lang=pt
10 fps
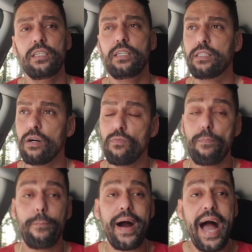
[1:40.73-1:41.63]
então,
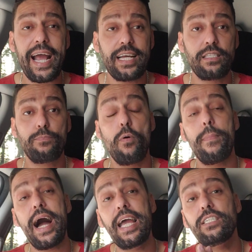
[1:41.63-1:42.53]
paga-se, por
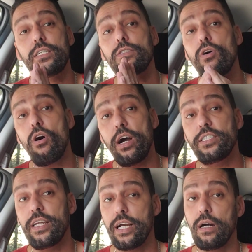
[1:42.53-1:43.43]
mais que
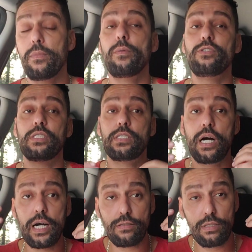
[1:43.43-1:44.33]
nós reclamamos
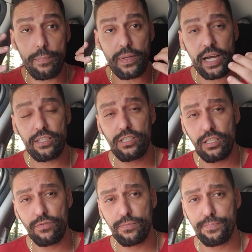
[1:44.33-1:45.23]
tanto do
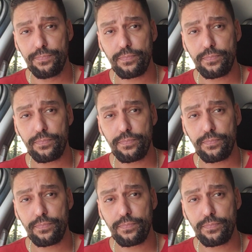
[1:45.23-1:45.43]
aplicativo,